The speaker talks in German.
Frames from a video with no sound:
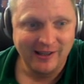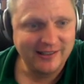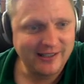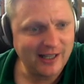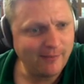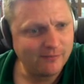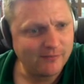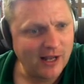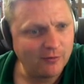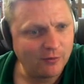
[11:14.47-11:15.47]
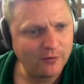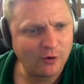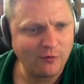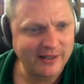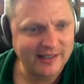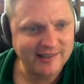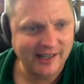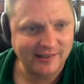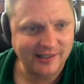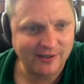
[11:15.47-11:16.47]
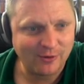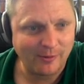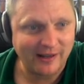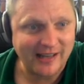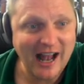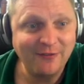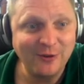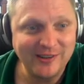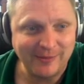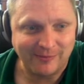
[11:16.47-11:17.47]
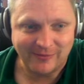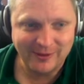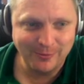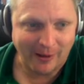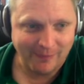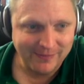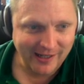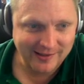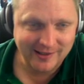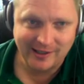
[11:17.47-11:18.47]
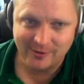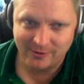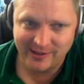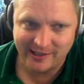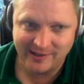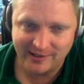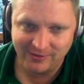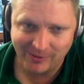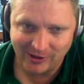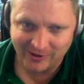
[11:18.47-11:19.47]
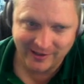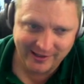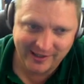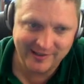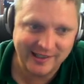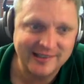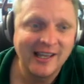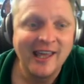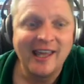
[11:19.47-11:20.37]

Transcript: Die kam 11.05 Uhr. Gucken wir mal die Zeit, das hätte ich früher machen. 11.07 Uhr, super. Hat sich also sehr intensiv damit auseinandergesetzt.